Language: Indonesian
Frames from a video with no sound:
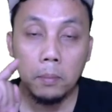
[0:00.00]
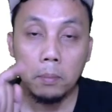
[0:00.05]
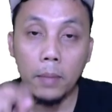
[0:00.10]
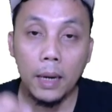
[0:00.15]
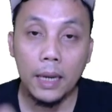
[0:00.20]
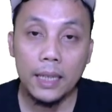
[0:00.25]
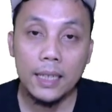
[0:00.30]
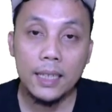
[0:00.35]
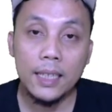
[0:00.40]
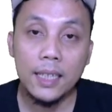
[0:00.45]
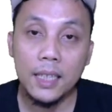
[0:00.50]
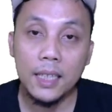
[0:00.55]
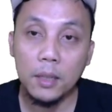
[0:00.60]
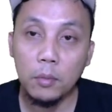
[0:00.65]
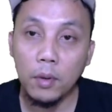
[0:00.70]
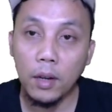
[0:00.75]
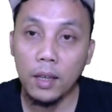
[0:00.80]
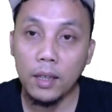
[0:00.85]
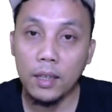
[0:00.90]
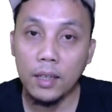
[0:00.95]
Baik,
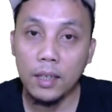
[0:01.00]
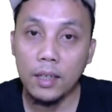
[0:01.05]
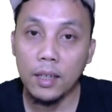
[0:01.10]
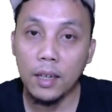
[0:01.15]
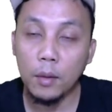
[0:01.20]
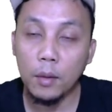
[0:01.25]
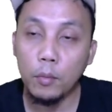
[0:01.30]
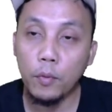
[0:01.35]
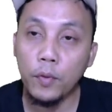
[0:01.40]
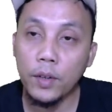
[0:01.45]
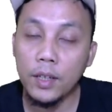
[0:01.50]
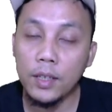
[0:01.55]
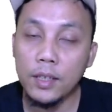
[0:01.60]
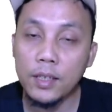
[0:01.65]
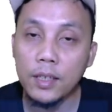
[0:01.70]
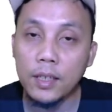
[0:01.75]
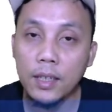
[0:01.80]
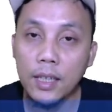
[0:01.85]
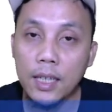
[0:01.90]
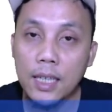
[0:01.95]
ketemu lagi dengan Mufid di
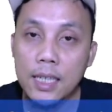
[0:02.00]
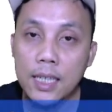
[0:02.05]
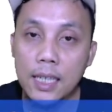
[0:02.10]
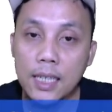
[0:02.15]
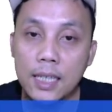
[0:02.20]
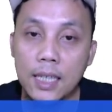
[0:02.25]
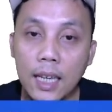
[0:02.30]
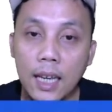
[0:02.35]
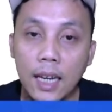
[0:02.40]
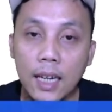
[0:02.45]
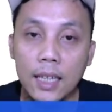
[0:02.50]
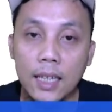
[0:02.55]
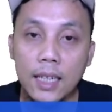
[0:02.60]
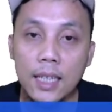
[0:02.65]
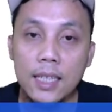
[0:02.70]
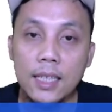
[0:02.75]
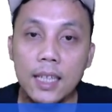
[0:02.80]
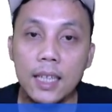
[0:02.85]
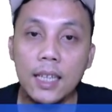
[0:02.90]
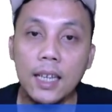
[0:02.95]
sini. Sesi kali
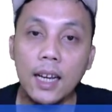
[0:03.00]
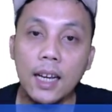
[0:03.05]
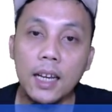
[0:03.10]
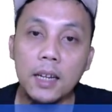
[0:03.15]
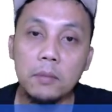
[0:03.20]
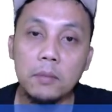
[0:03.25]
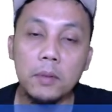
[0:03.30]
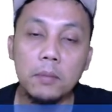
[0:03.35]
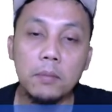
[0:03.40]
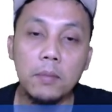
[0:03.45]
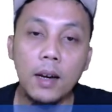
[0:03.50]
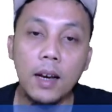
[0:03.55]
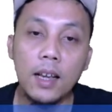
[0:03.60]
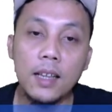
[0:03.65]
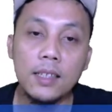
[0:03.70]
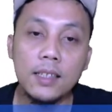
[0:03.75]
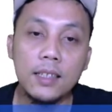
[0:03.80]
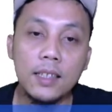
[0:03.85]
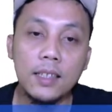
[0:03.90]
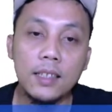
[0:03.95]
ini saya akan
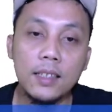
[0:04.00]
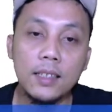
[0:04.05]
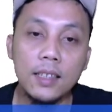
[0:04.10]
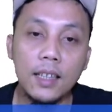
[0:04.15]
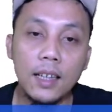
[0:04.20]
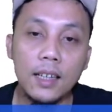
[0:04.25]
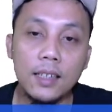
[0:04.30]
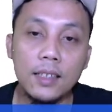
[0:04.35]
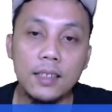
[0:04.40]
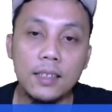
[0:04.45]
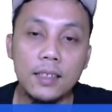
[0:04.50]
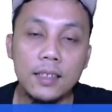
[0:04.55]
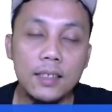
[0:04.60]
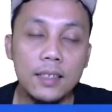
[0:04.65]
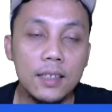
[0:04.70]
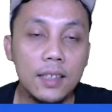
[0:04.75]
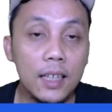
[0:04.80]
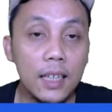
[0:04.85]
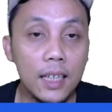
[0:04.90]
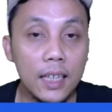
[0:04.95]
membahas tentang
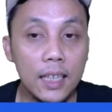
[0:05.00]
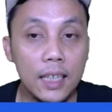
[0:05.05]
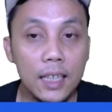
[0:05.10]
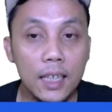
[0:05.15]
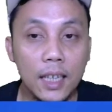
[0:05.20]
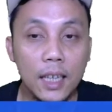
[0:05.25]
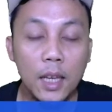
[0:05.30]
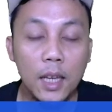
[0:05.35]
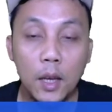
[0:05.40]
ini.